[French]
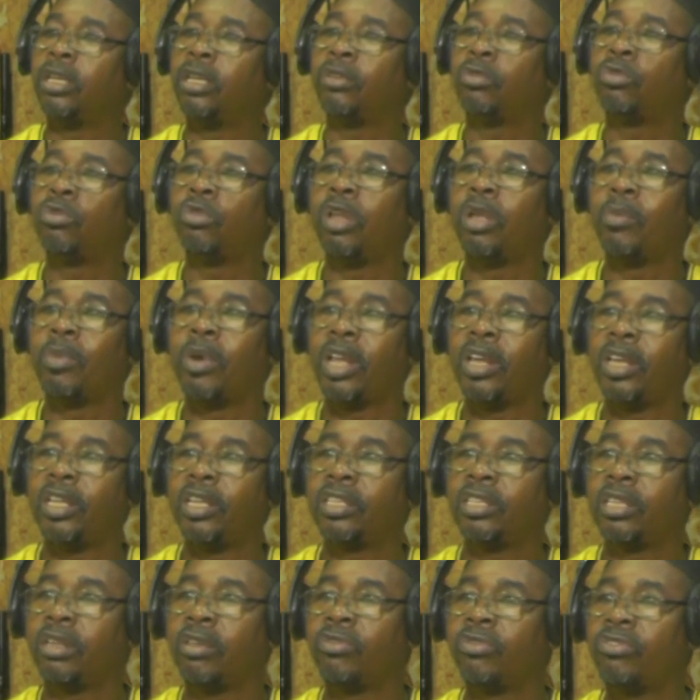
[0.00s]
tous les Maliens
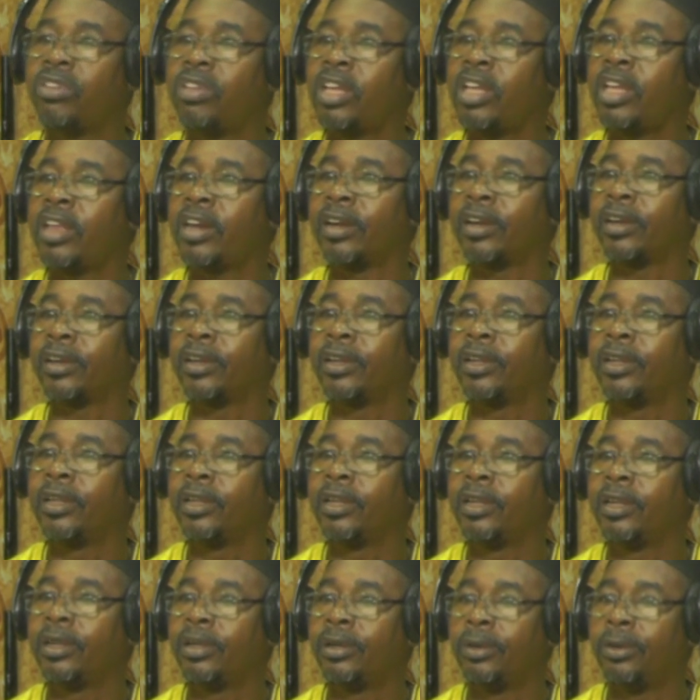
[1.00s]
étaient fiers.
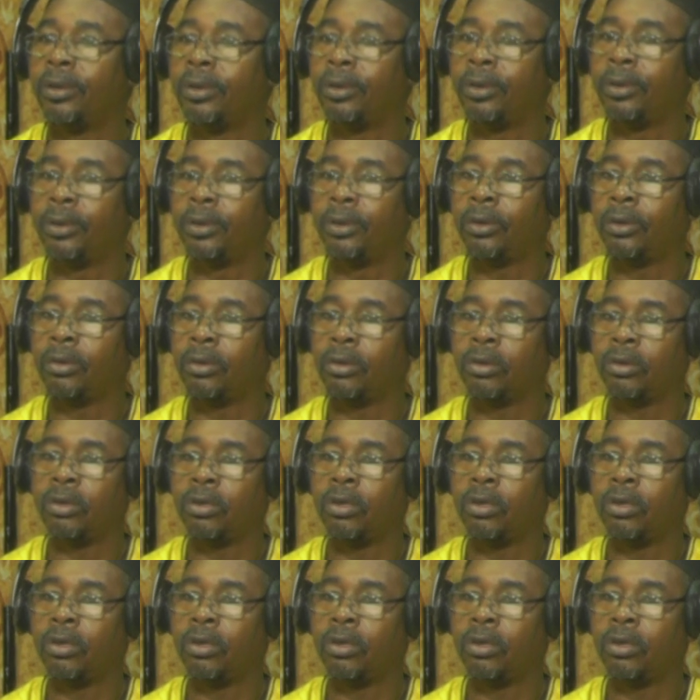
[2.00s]
Euh,